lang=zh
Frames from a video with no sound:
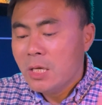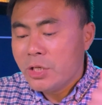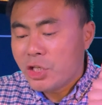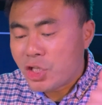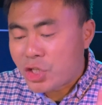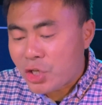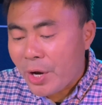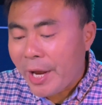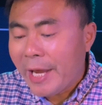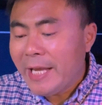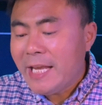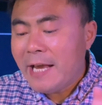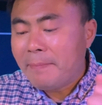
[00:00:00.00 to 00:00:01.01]

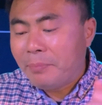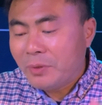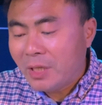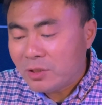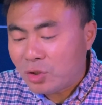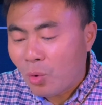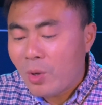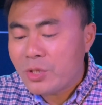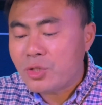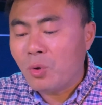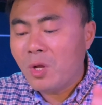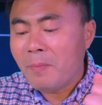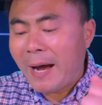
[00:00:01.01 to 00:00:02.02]
谁也不能从我
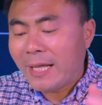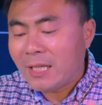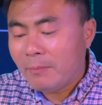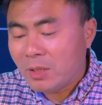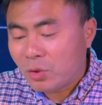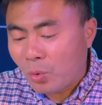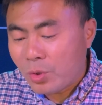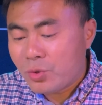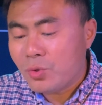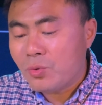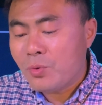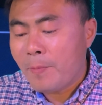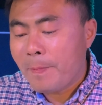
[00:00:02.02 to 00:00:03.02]
手里把他们夺
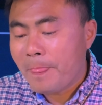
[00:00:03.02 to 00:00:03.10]
去。